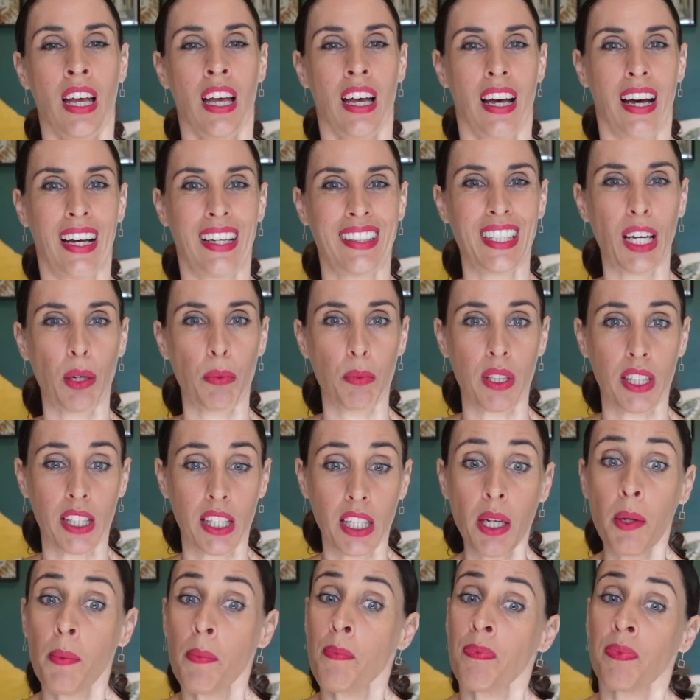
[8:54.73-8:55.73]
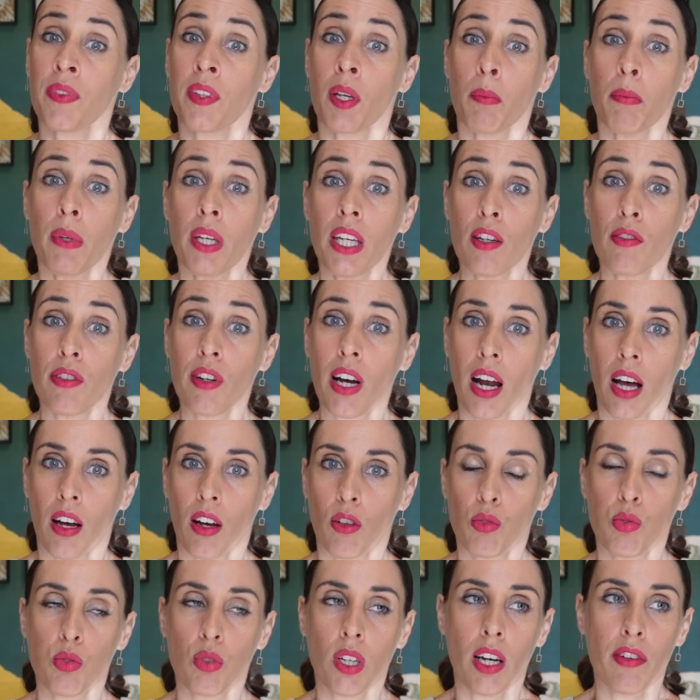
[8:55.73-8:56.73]
a terminé. Mais voilà,
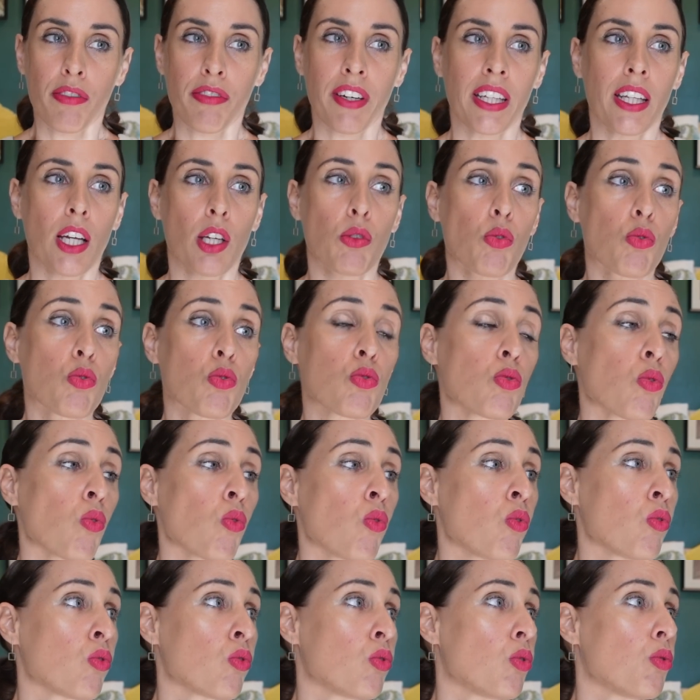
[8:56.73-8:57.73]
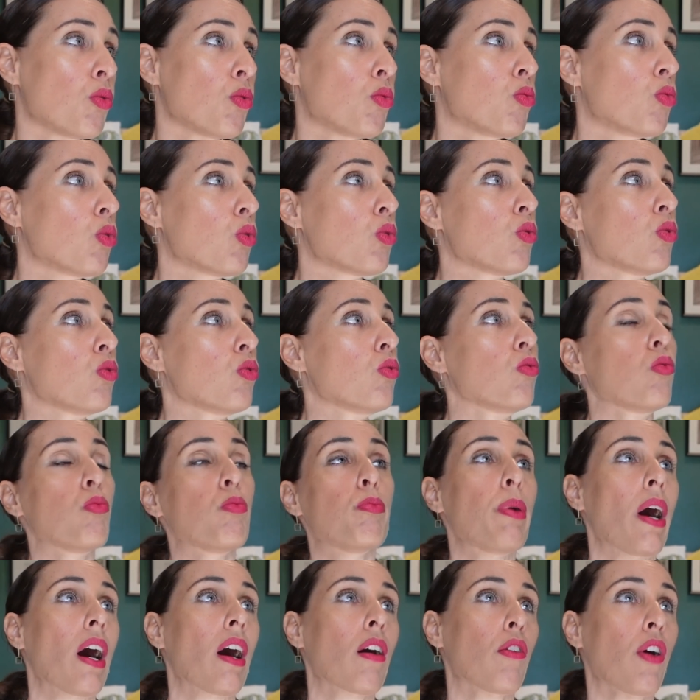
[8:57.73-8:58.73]
en tout cas, faites attention, ne,
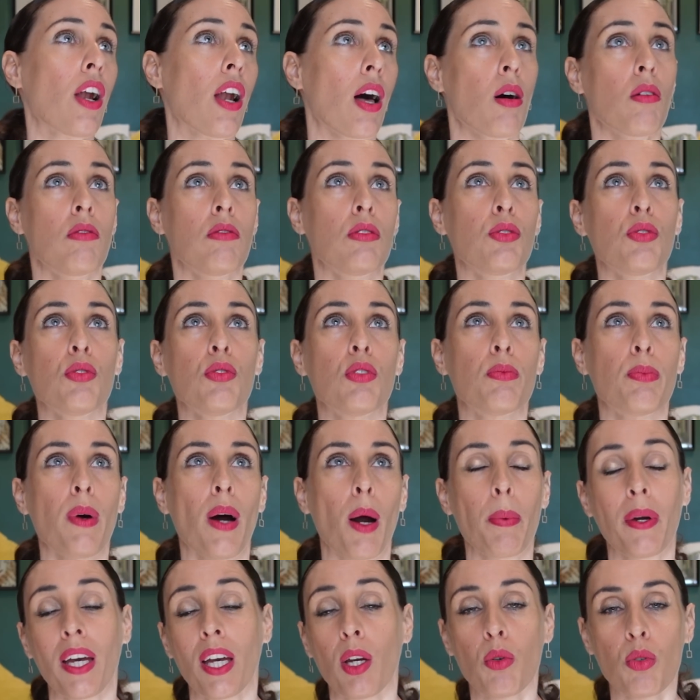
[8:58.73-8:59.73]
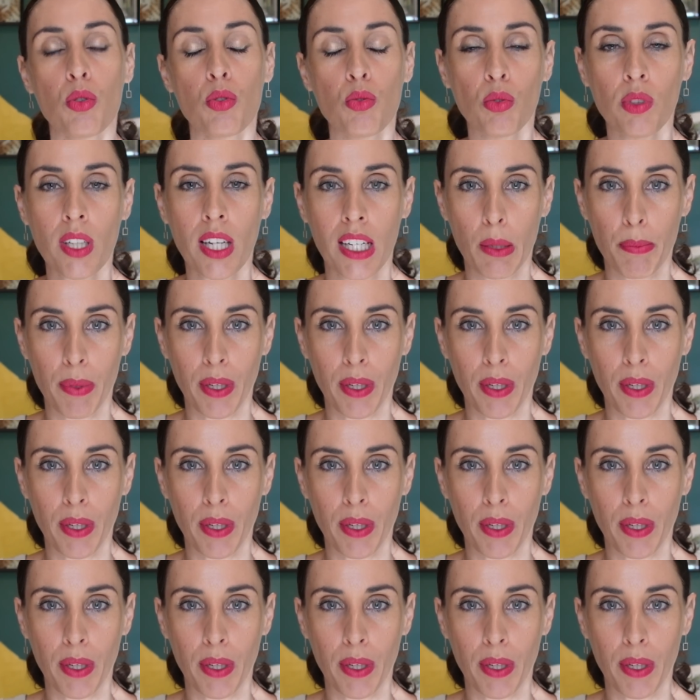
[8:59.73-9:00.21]
par, juste par précaution, n'allez